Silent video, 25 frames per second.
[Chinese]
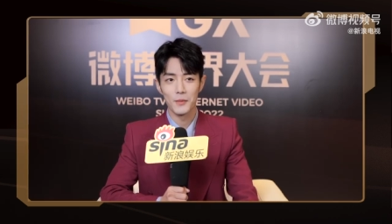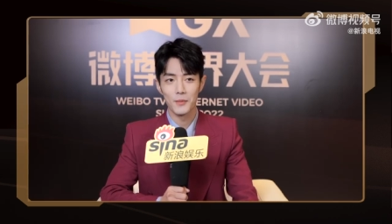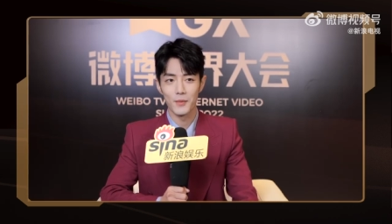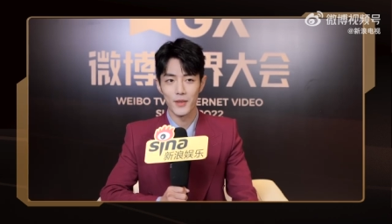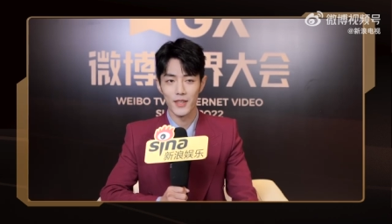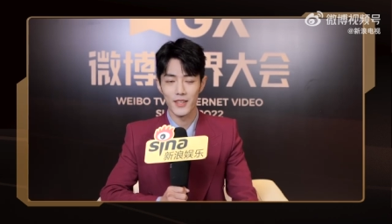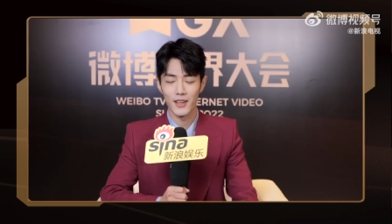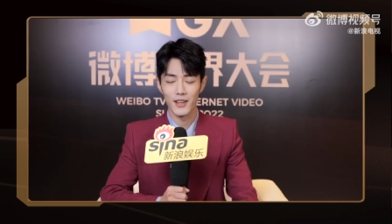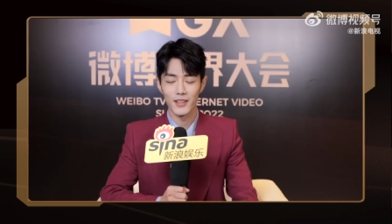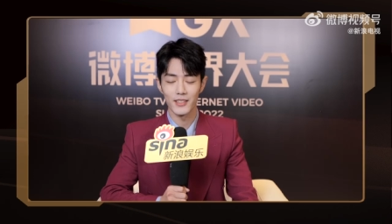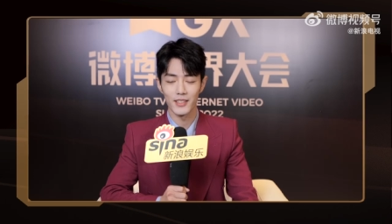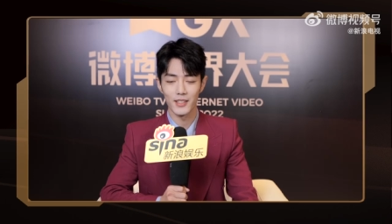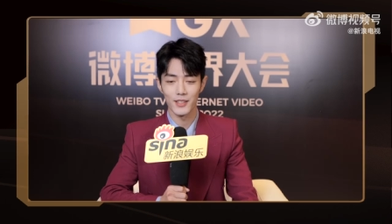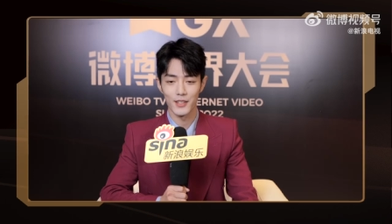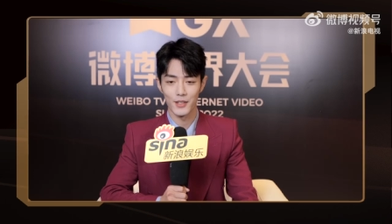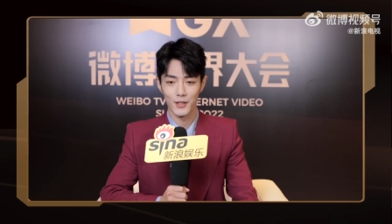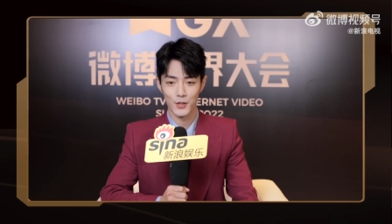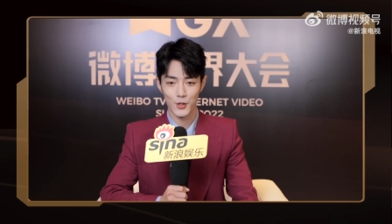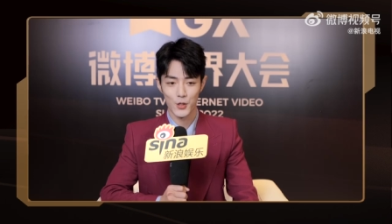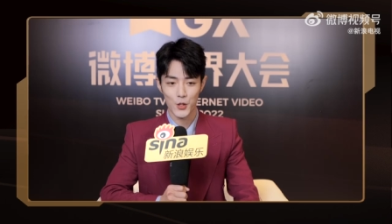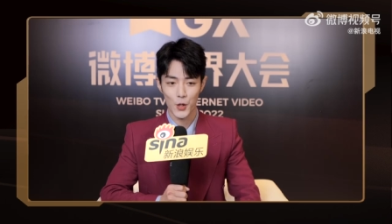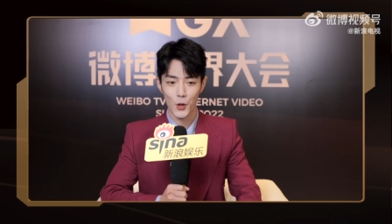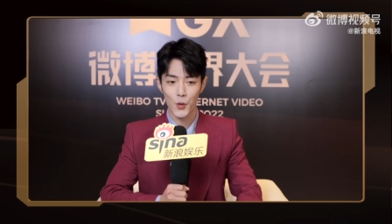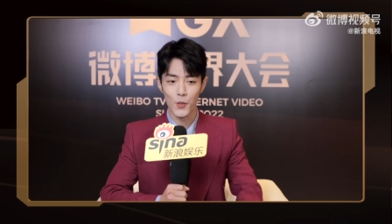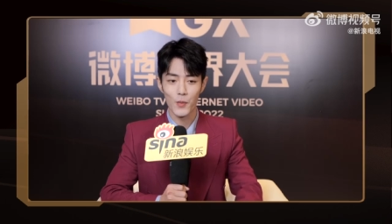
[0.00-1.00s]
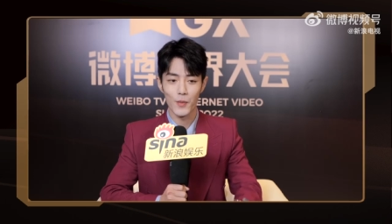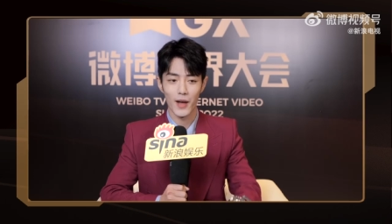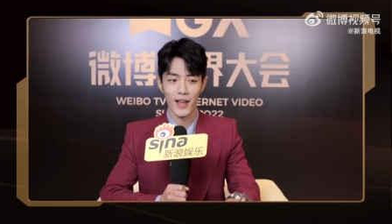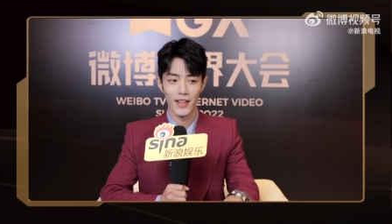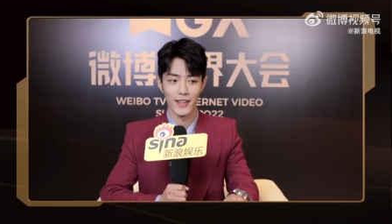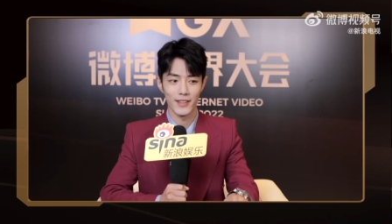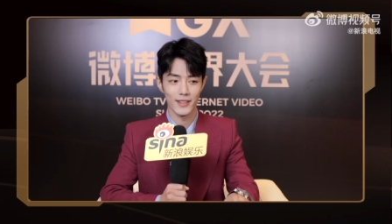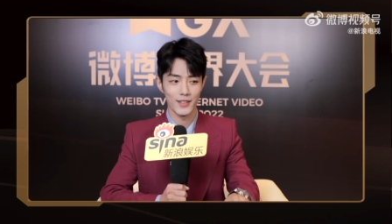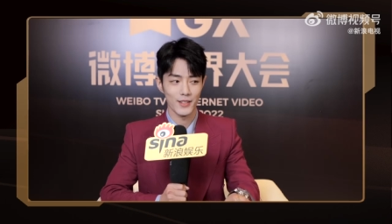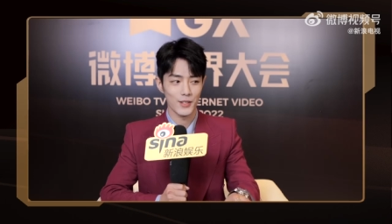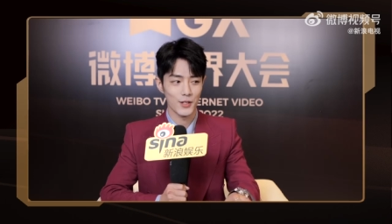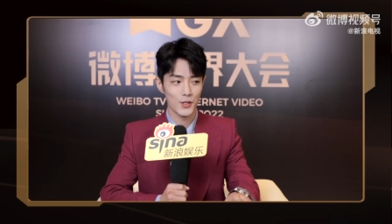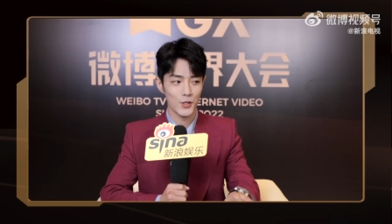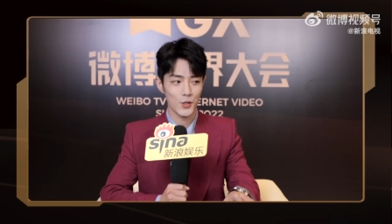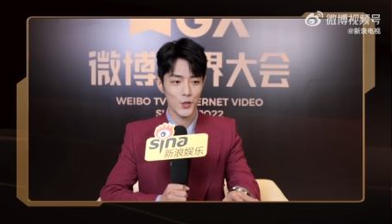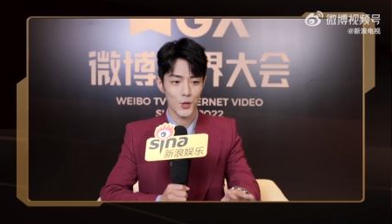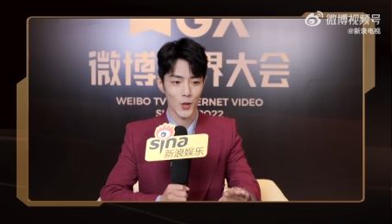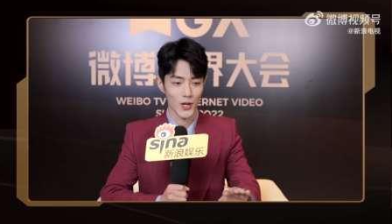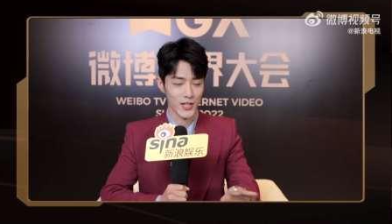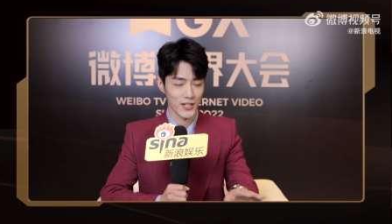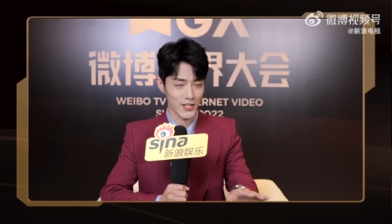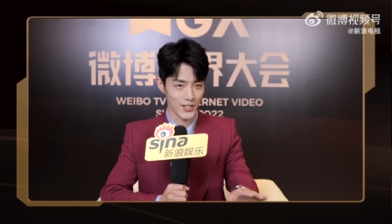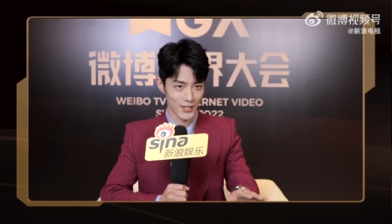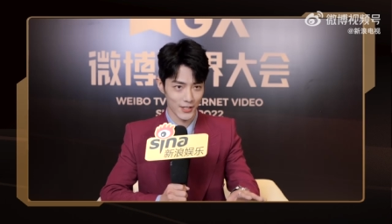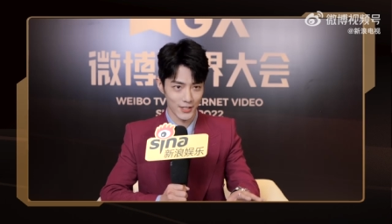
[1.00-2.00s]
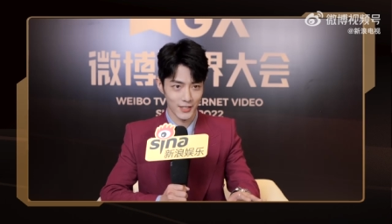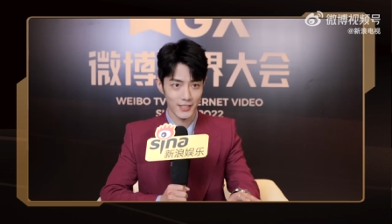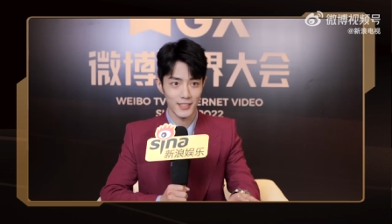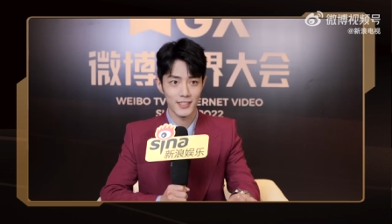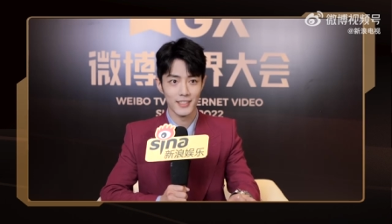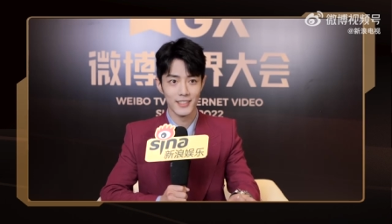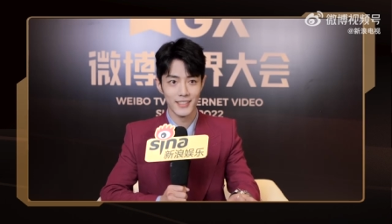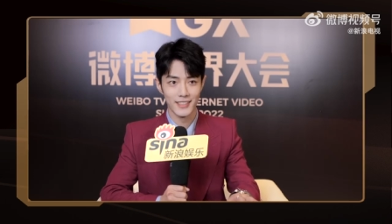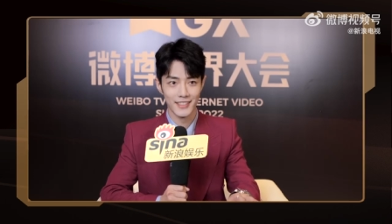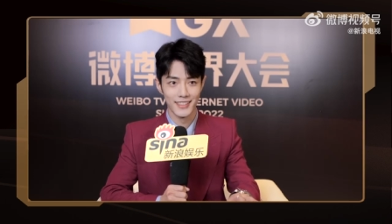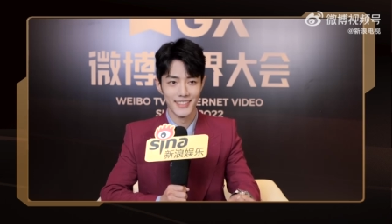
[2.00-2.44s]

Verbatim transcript: 比较的充满转折，